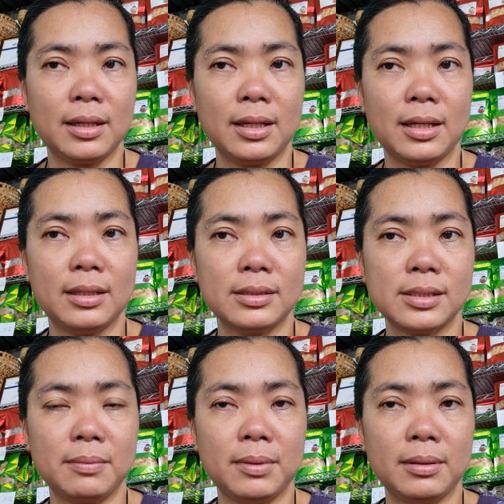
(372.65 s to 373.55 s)
Ayan,
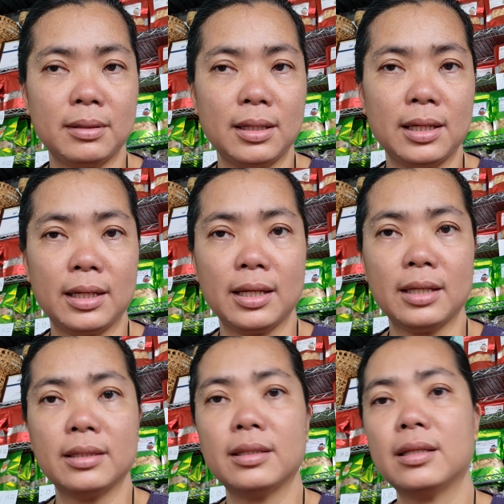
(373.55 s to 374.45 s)
sa ibang
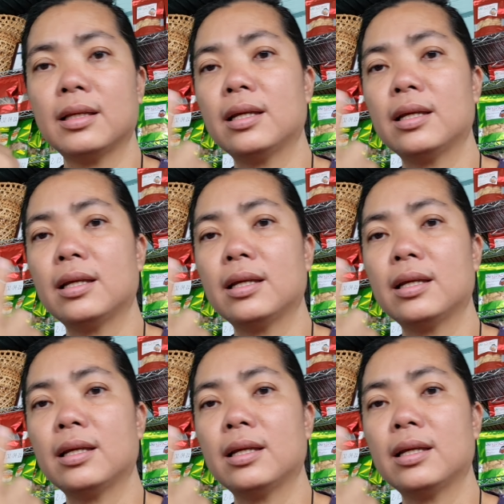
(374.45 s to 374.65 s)
lalagyan.